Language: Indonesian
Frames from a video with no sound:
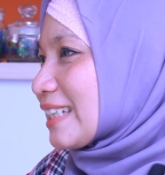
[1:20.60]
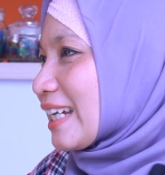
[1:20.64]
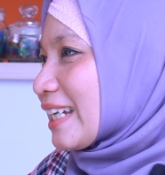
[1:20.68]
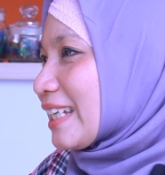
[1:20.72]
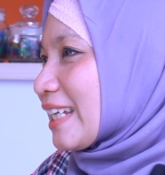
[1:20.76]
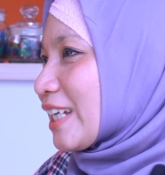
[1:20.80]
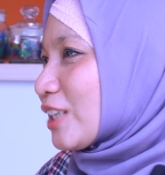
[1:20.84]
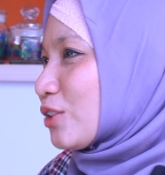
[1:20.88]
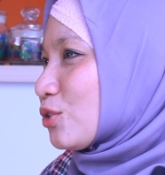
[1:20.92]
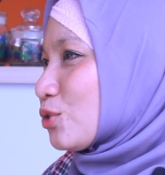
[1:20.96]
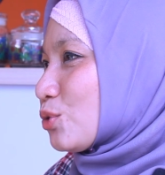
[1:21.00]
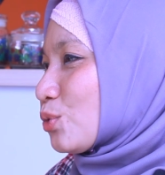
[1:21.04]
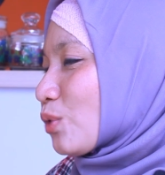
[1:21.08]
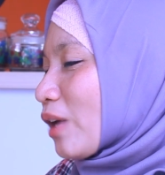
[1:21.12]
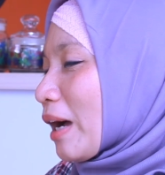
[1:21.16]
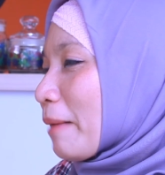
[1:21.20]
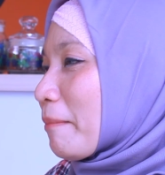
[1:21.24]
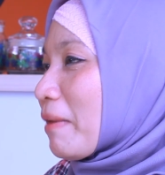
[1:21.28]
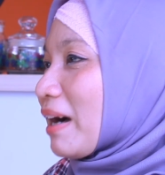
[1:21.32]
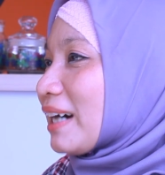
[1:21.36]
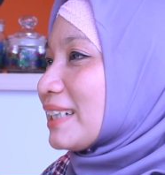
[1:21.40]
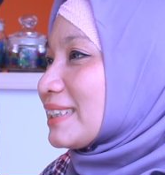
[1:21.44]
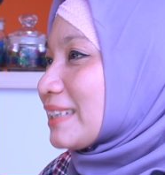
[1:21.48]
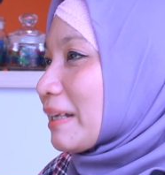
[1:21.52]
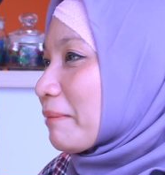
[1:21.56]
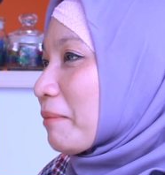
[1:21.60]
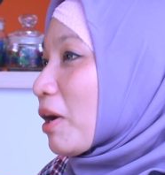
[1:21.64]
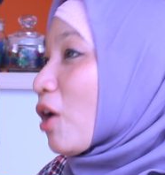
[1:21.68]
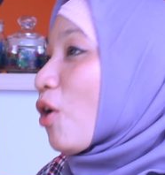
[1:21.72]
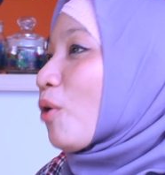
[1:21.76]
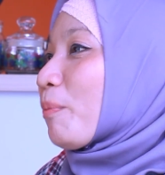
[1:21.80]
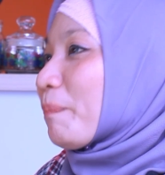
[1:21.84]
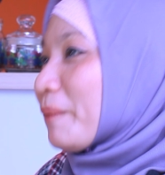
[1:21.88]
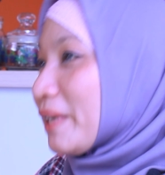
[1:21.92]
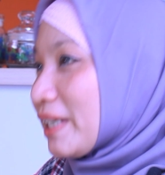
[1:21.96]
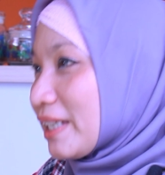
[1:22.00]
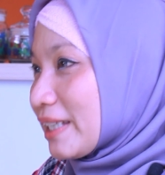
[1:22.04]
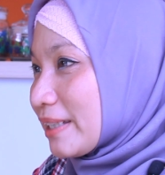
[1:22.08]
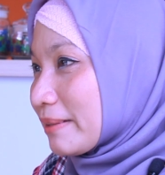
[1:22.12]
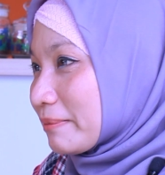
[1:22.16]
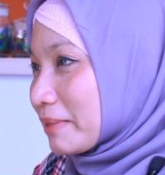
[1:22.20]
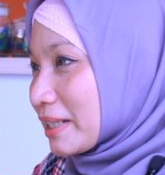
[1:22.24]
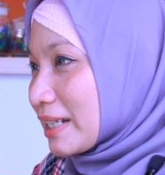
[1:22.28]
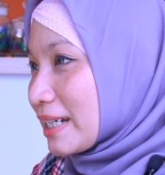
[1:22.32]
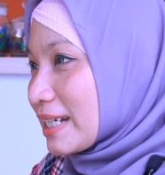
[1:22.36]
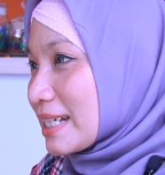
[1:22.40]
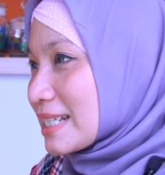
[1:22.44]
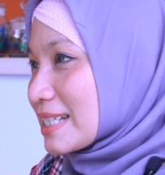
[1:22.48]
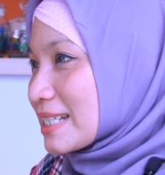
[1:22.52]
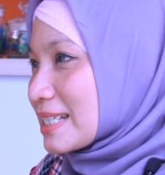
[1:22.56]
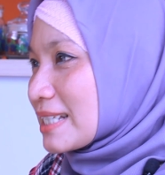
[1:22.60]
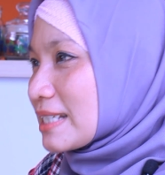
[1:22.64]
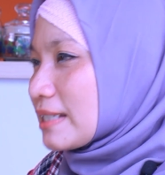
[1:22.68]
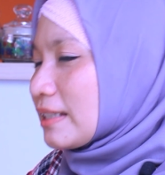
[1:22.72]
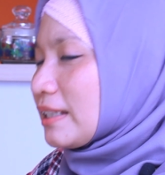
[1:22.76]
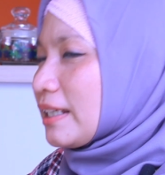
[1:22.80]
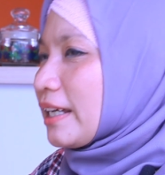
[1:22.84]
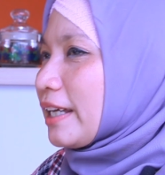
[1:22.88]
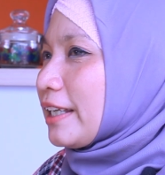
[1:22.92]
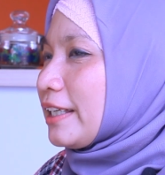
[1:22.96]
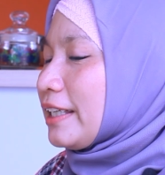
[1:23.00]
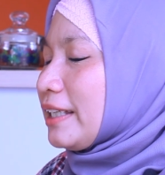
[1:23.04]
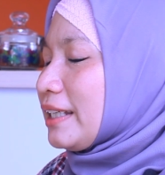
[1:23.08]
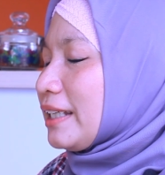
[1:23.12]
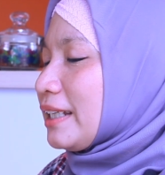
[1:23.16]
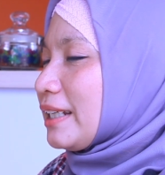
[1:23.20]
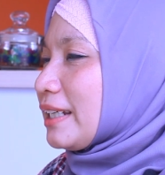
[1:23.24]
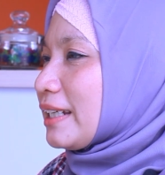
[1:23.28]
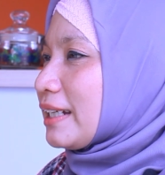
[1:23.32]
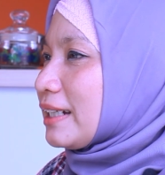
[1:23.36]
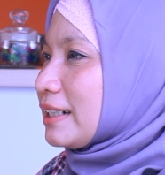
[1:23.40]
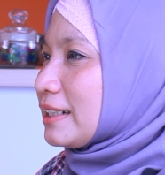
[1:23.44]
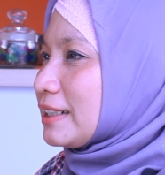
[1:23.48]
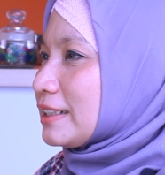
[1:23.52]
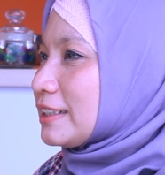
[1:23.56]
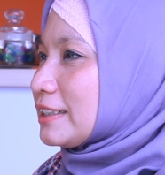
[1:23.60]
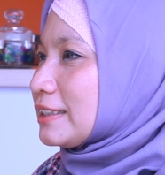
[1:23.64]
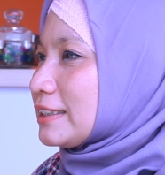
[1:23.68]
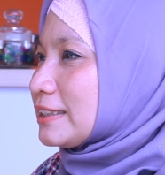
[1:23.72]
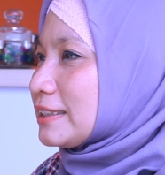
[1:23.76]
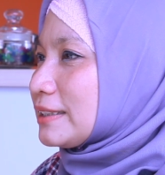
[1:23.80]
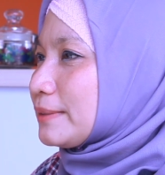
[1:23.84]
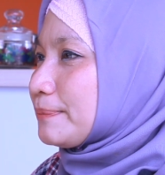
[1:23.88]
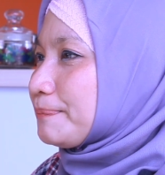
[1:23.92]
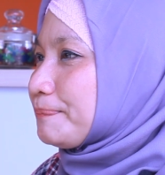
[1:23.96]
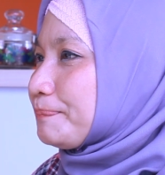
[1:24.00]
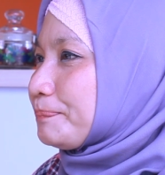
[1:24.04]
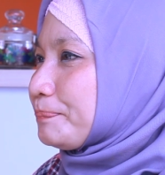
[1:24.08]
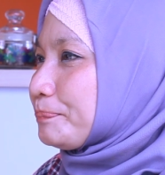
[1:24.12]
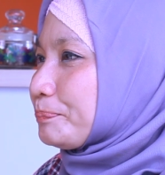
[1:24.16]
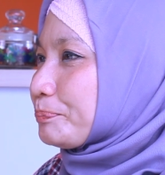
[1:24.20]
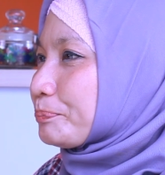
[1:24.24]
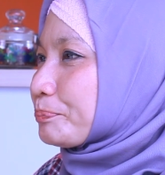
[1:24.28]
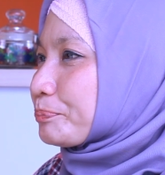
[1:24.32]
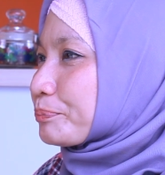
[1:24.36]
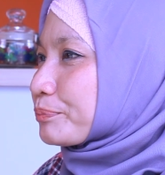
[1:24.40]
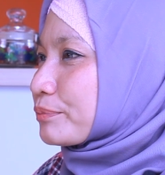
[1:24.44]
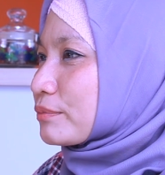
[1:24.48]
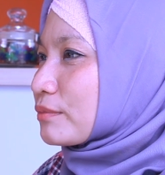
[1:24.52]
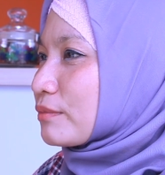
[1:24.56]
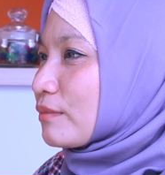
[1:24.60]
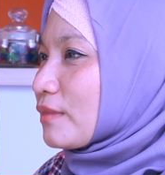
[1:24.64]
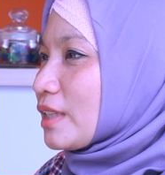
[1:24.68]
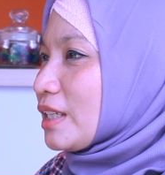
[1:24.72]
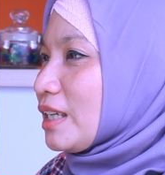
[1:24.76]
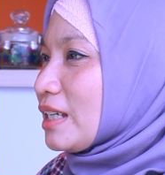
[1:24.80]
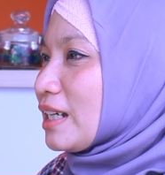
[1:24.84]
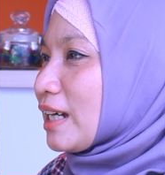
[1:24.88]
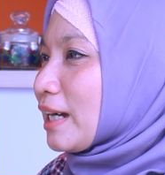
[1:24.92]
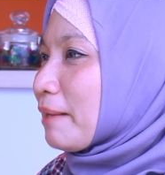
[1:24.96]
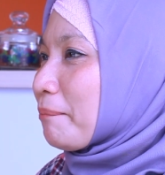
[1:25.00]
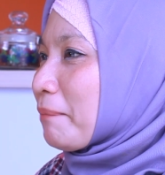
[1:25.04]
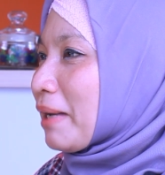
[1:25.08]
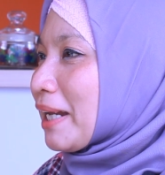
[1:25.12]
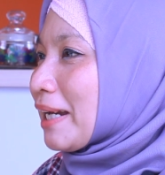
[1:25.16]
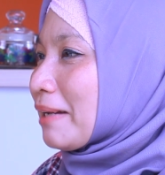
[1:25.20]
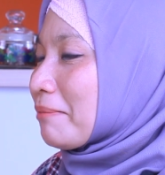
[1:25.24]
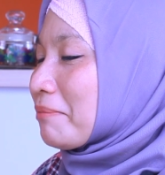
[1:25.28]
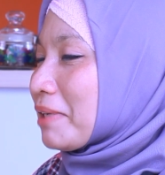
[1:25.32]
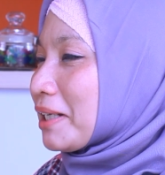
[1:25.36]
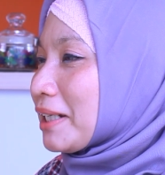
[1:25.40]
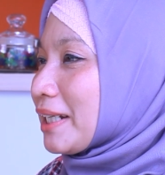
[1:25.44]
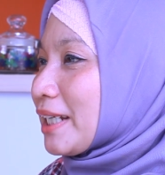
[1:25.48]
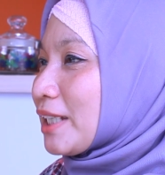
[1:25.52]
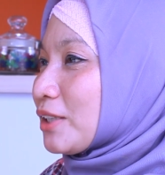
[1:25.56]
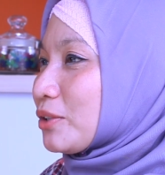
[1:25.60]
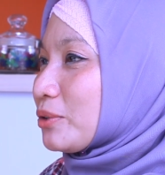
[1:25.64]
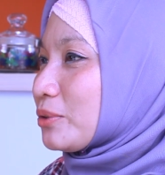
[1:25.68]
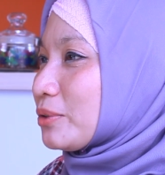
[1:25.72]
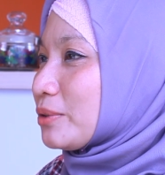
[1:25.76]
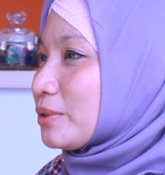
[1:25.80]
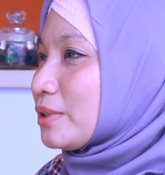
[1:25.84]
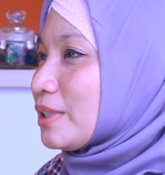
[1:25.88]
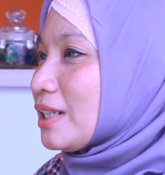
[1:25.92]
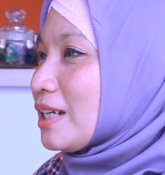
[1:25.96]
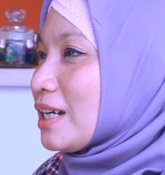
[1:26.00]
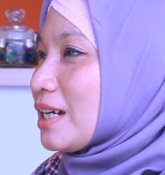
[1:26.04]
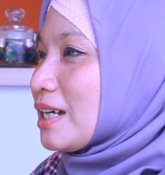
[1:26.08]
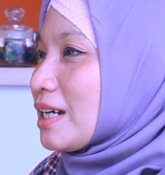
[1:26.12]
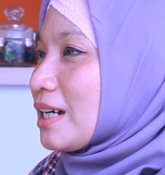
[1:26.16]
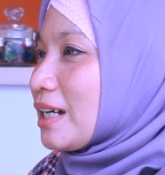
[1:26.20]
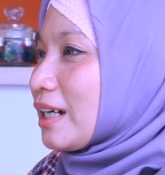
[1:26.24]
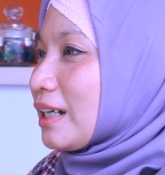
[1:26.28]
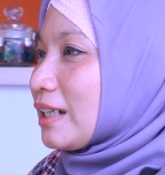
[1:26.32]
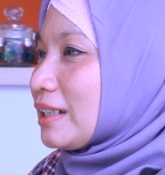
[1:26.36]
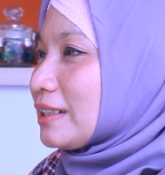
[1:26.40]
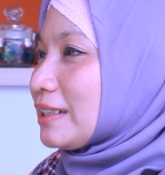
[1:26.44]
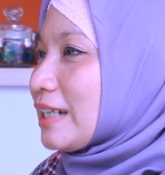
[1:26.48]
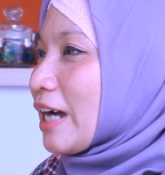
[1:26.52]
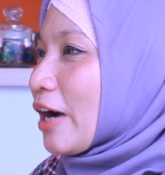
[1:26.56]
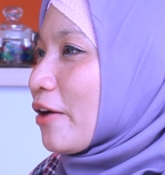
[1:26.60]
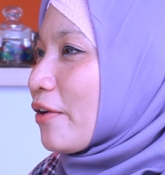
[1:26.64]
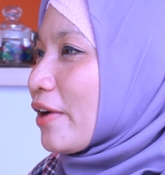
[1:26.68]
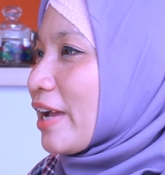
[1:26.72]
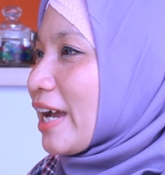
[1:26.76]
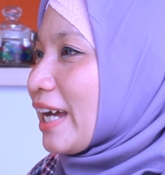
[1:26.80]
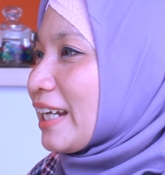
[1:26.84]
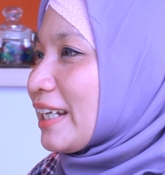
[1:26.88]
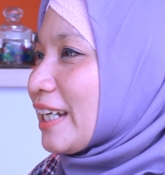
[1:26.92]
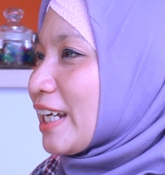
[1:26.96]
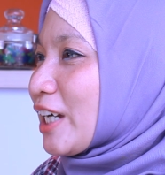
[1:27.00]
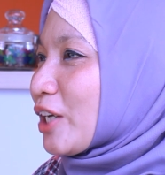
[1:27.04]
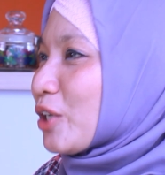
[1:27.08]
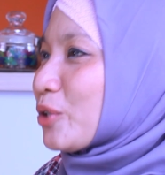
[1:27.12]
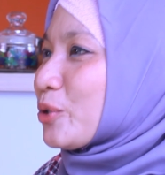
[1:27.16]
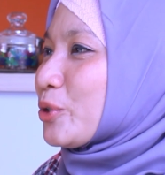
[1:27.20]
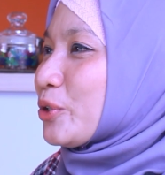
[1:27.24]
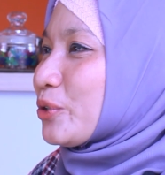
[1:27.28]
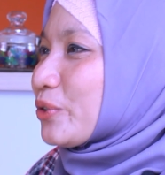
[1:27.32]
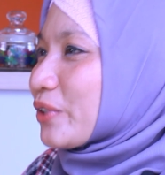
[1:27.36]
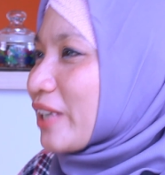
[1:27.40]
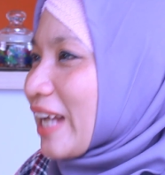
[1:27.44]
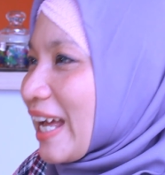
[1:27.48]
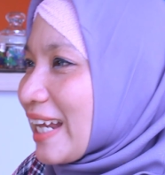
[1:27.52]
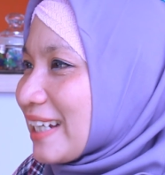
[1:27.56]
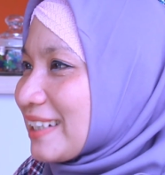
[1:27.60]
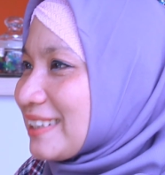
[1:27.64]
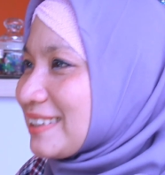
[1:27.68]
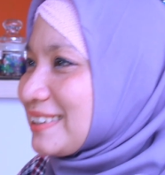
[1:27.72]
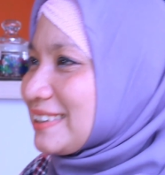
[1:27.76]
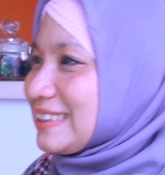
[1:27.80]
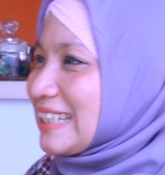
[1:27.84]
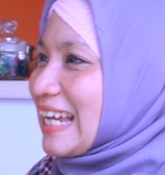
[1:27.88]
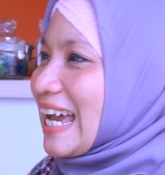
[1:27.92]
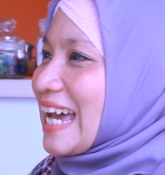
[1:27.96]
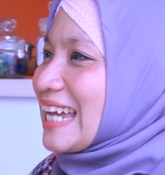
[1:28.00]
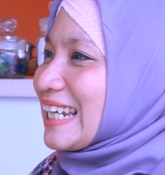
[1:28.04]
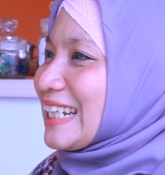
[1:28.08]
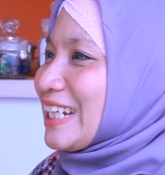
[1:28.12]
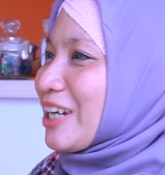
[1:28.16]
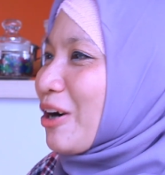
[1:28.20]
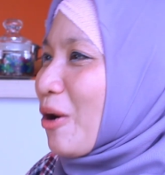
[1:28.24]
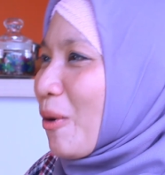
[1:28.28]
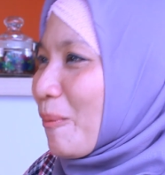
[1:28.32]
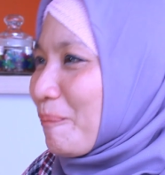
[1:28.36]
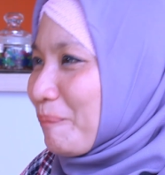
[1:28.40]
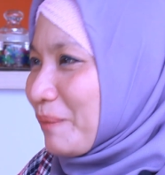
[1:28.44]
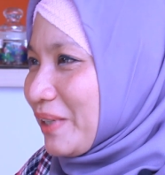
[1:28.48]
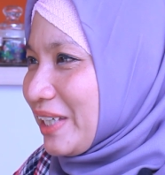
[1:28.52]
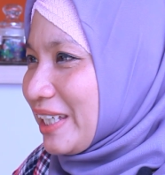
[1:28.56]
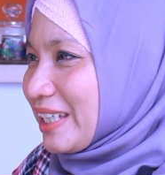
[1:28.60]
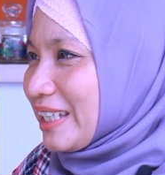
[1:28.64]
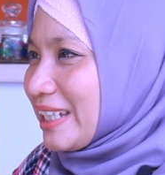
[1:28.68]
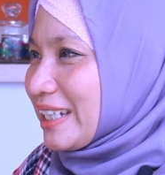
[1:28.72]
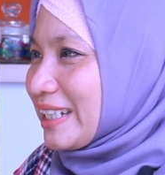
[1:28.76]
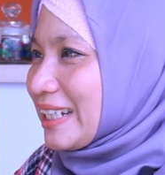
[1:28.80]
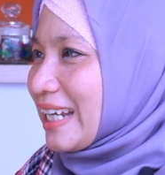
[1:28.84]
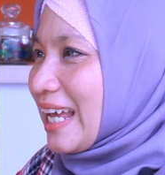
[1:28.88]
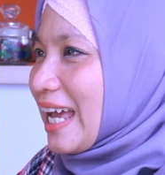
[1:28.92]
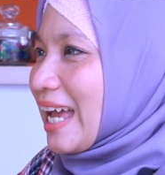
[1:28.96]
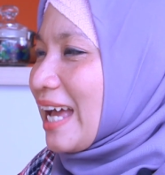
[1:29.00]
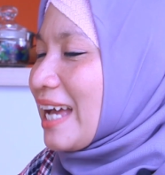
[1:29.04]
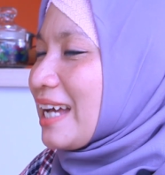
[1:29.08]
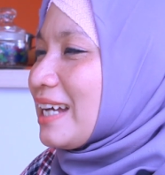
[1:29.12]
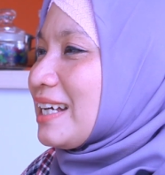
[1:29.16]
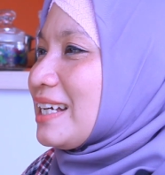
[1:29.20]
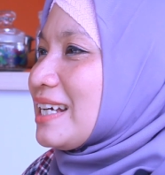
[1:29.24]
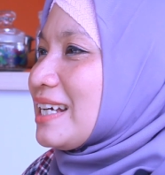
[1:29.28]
saya itu suka banget sama kopi, Mas. Jadi uh, kemana-mana itu gaweannya keluyuran nyari kopi nah